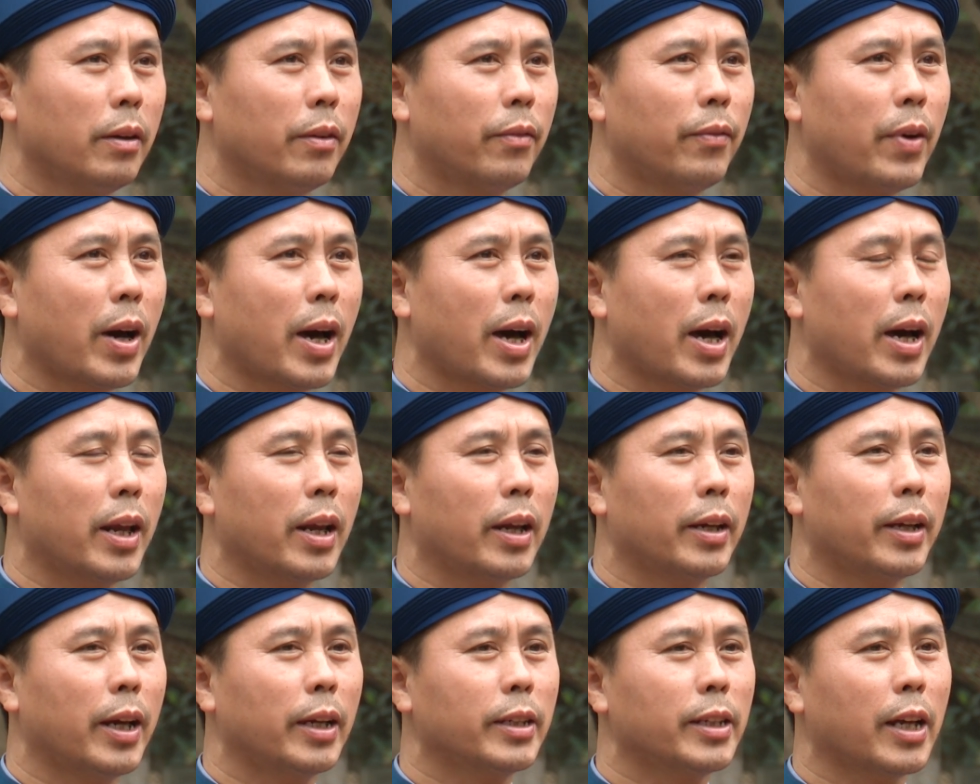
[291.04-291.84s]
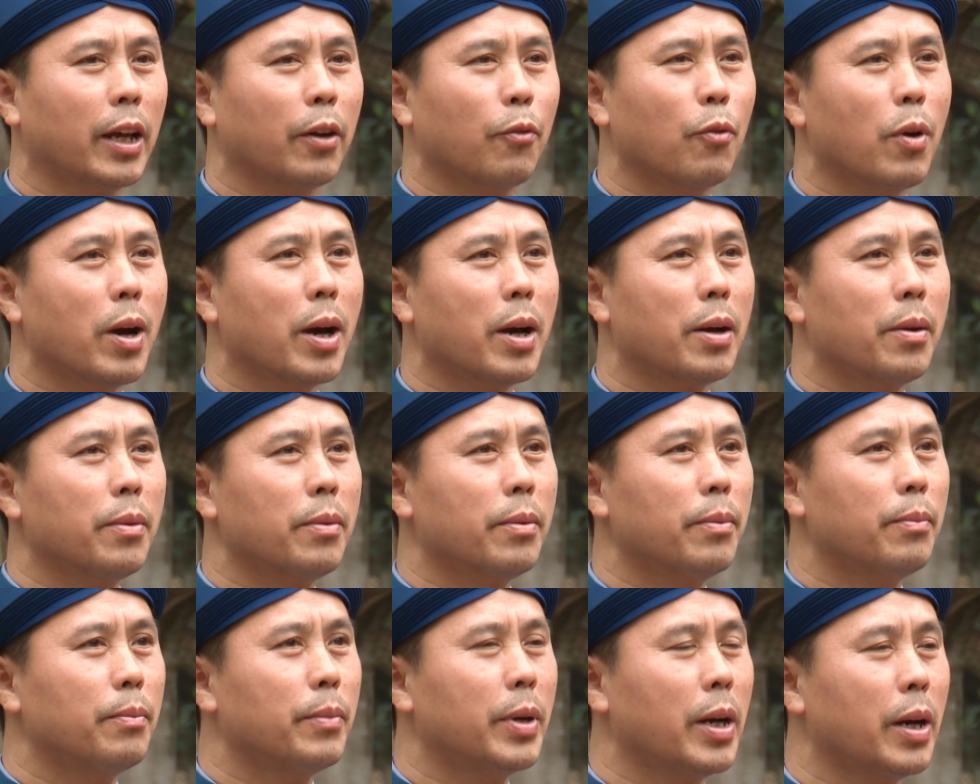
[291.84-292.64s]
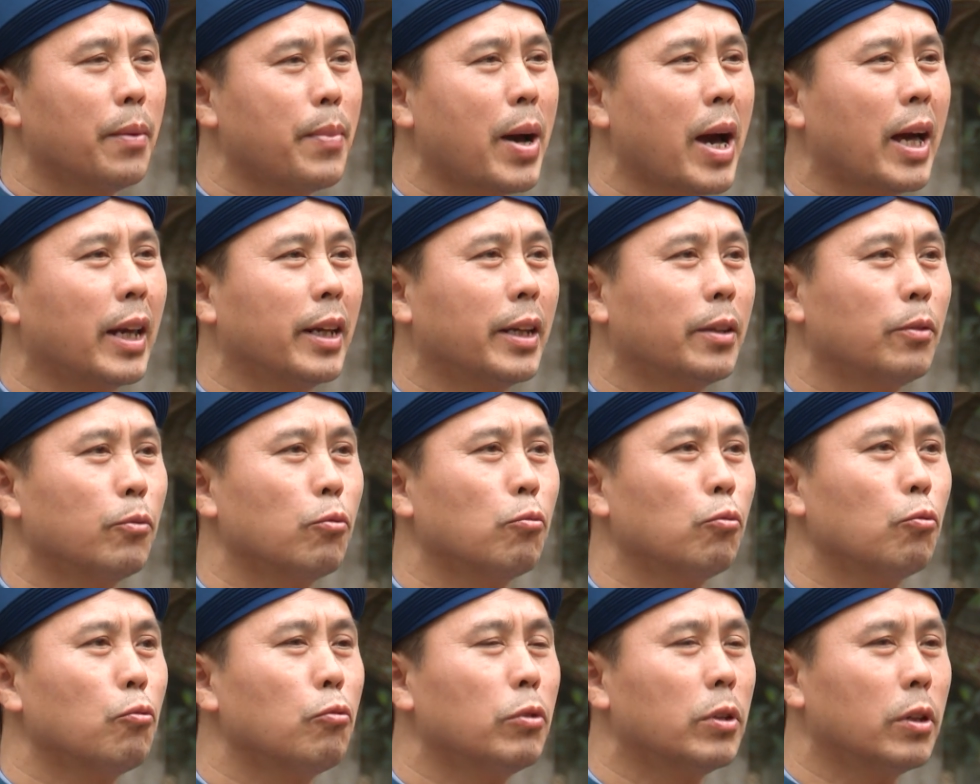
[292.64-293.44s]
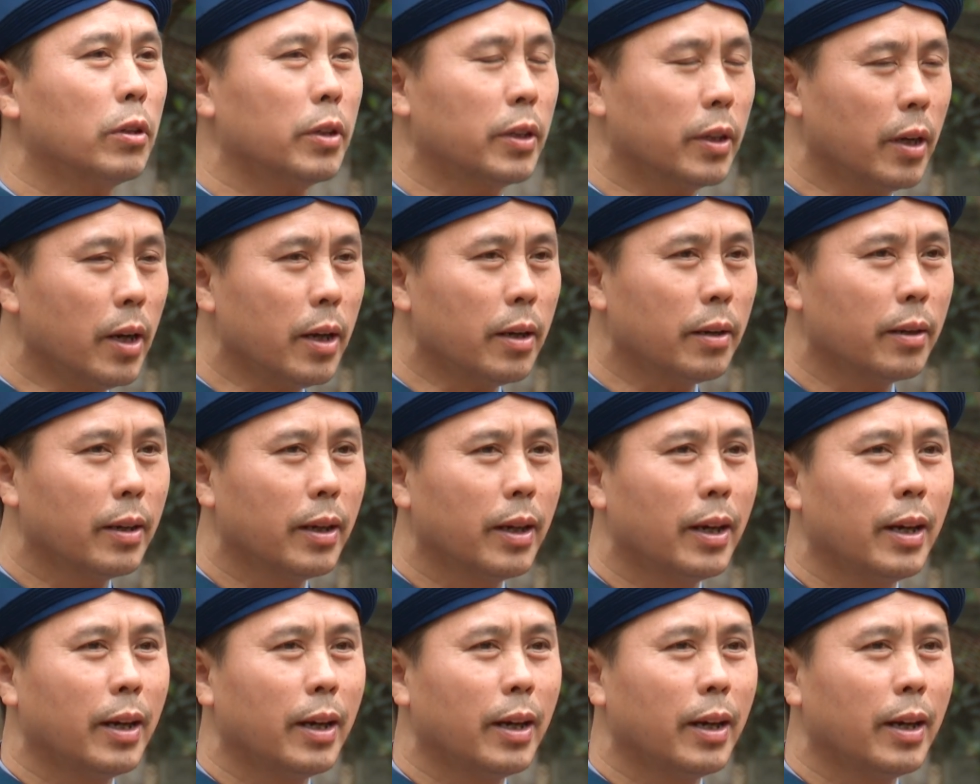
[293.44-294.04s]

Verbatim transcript: và đã trải qua 13 lần trùng tu sửa chữa.